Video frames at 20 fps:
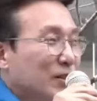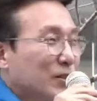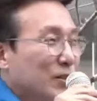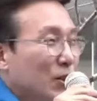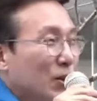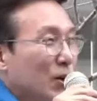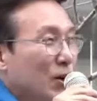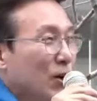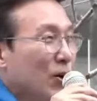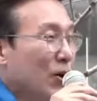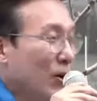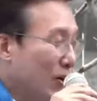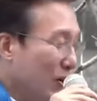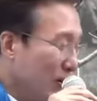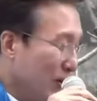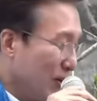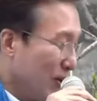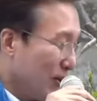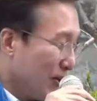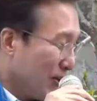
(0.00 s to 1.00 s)
저
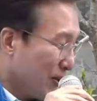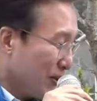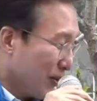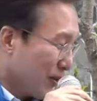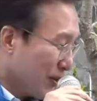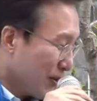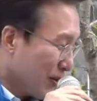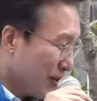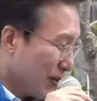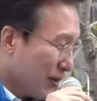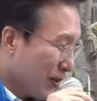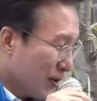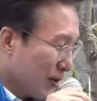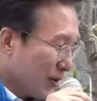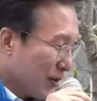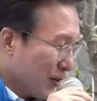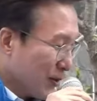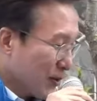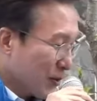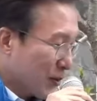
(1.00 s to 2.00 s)

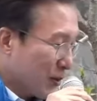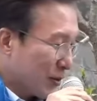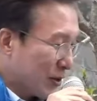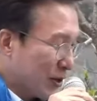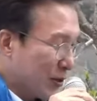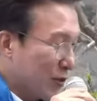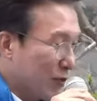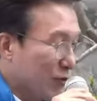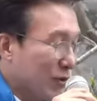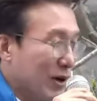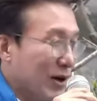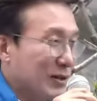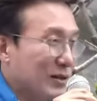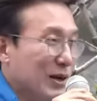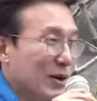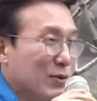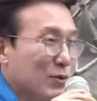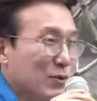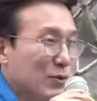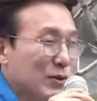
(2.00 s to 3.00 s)
요새 누가
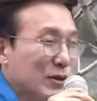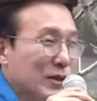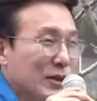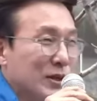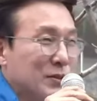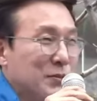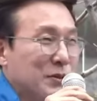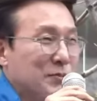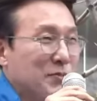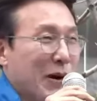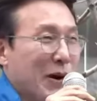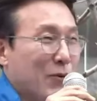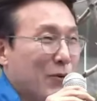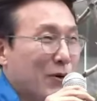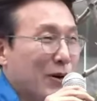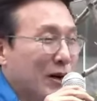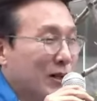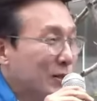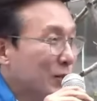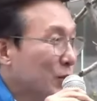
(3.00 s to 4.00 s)
자꾸 이름을
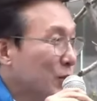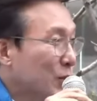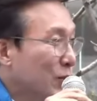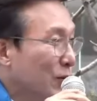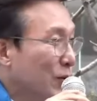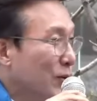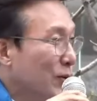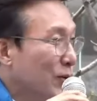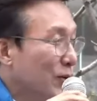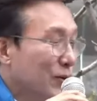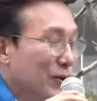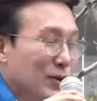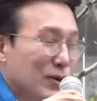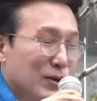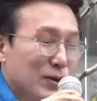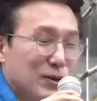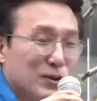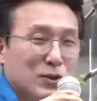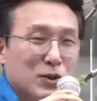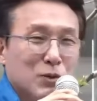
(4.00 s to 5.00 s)
바꿔가지고
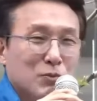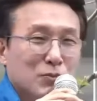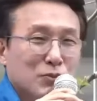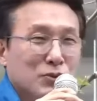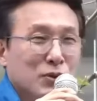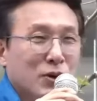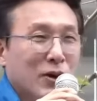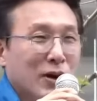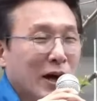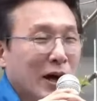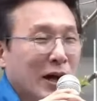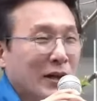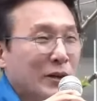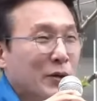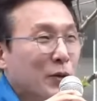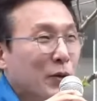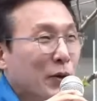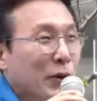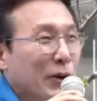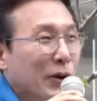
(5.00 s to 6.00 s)
저 문어가
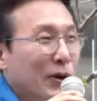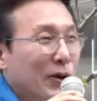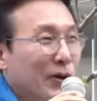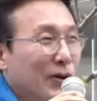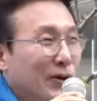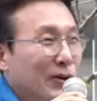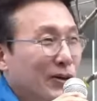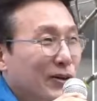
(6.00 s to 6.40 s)
아니고요.